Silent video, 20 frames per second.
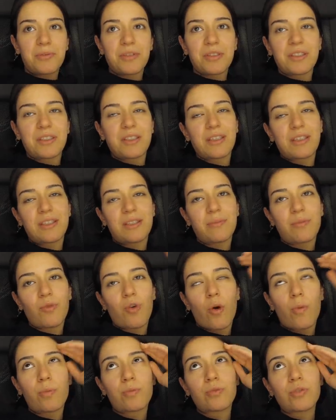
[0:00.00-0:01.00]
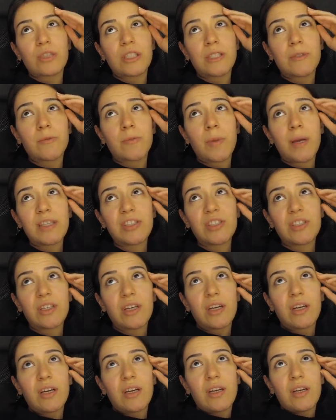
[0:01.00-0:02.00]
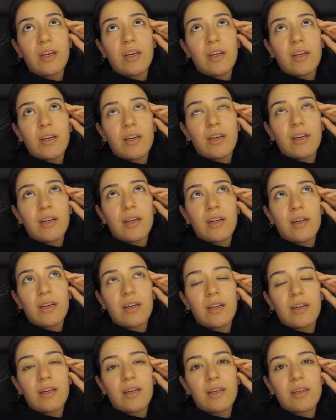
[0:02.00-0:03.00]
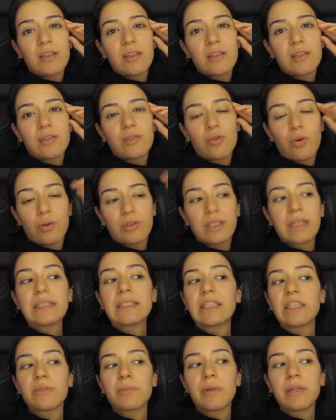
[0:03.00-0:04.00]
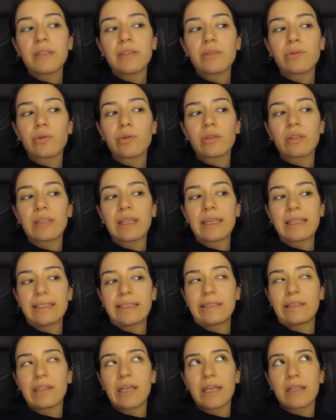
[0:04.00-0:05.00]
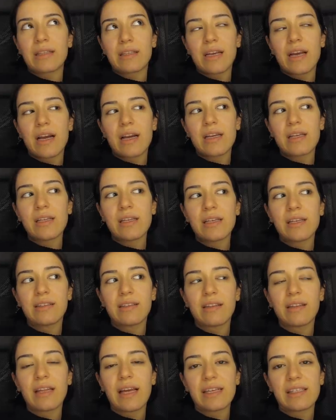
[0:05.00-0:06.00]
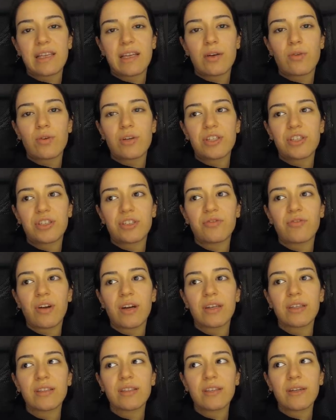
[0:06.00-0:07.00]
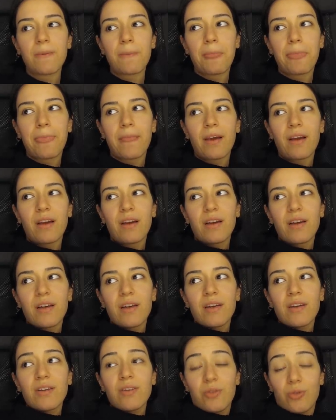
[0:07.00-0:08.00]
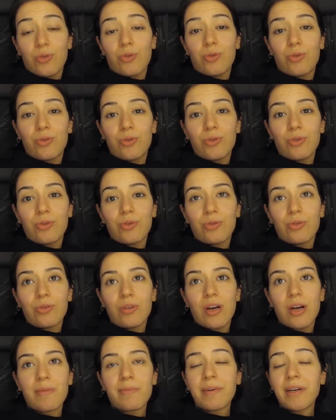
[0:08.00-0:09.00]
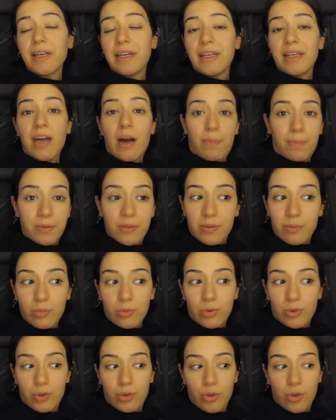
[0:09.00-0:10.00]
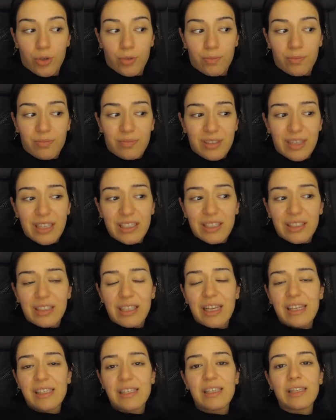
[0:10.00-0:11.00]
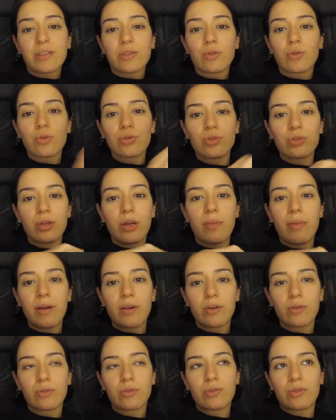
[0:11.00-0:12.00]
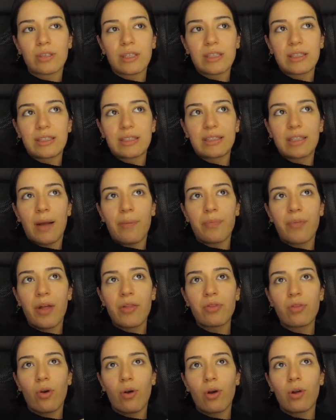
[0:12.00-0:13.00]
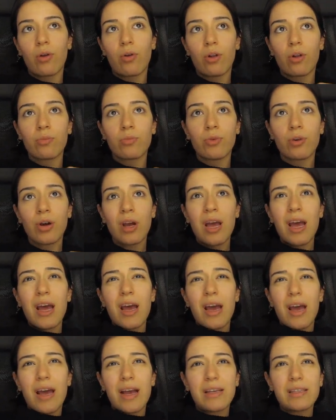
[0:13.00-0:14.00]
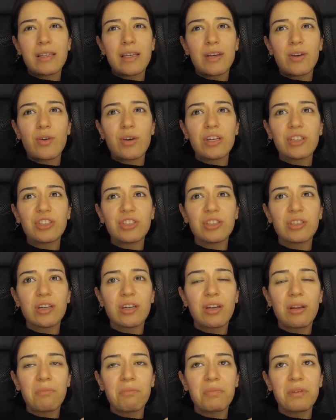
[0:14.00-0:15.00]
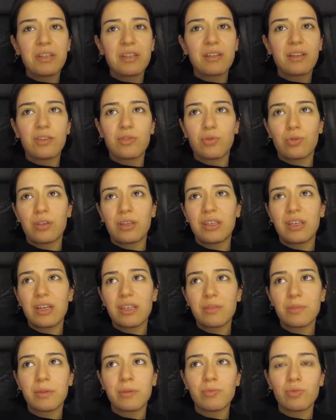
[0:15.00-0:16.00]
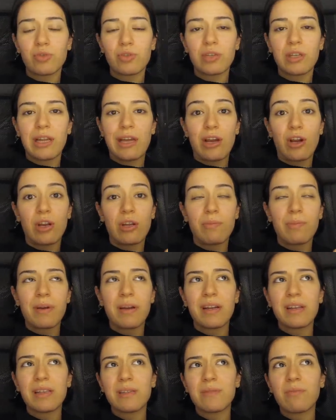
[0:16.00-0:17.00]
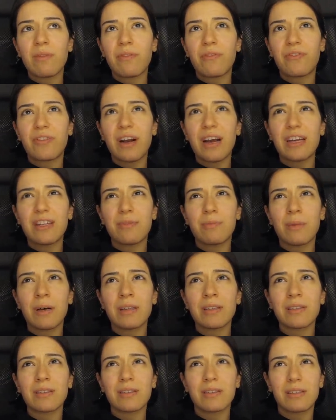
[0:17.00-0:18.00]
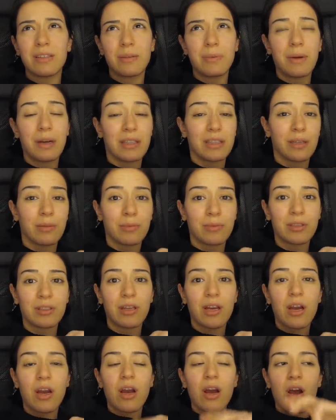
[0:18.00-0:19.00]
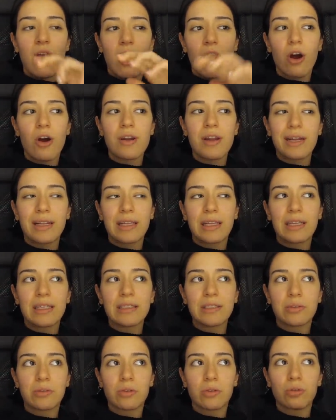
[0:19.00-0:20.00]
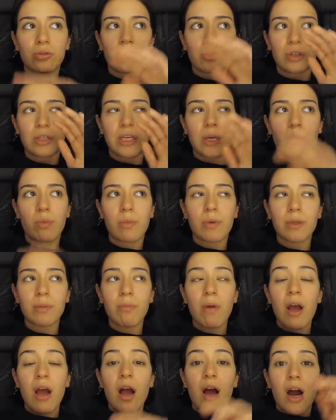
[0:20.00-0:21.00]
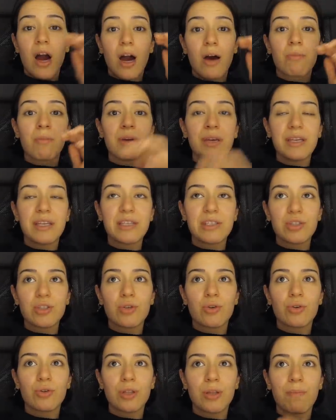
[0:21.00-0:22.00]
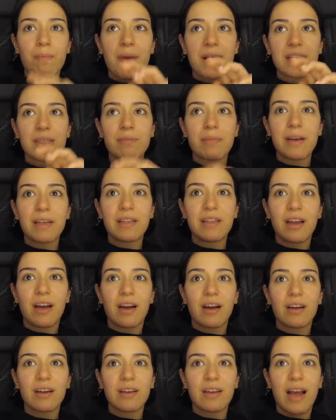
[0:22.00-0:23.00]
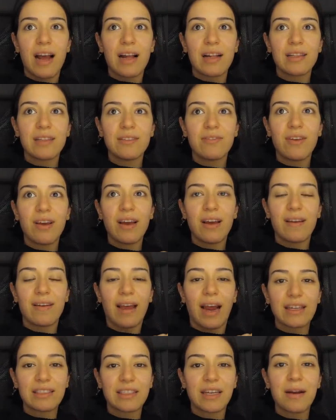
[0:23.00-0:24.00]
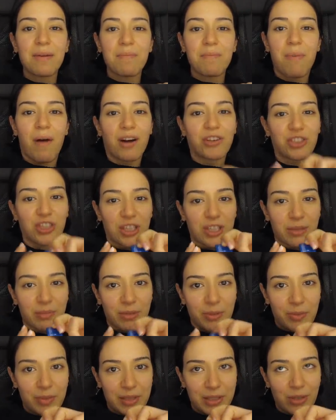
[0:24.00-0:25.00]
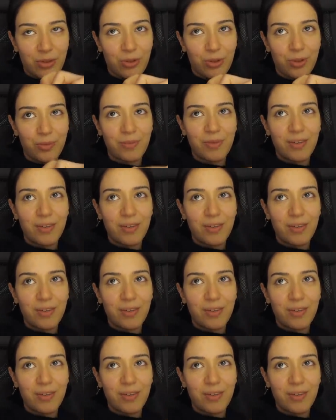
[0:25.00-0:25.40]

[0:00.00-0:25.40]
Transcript: Şu an sırtım koptu. 25 e, çok seçmeli soru test yani iki tane de essay question vardı. Yorucuydu ama iyi yaptığımı düşünüyorum. Keşke testlerin sonucu hemen gözükse sistemden de öyle olmuyor. Essay questionlardan birinde çok iyi yazmadım. Çünkü neoliberalizm ve Friedman diye bir adamın örneklerini istiyordum. Çok iyi yapamadım. Ama ikinci konuda mass media geldi ve gerçekten parçaladım gibi hissediyorum.